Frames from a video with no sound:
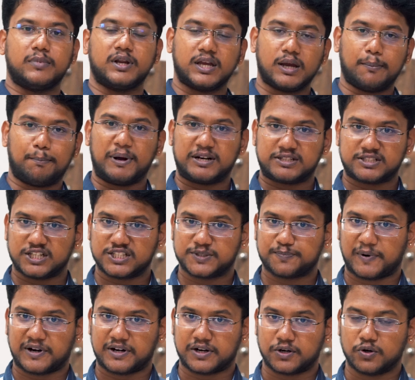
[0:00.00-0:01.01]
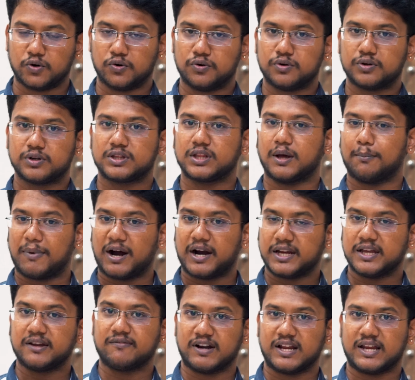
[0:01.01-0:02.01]
நீங்கள் பர்ச்சேஸ் பண்ணணும் இந்த
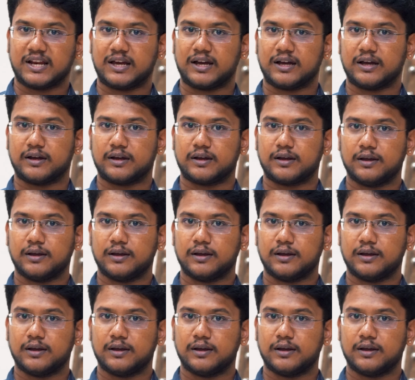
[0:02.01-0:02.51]
மானிய விலையில்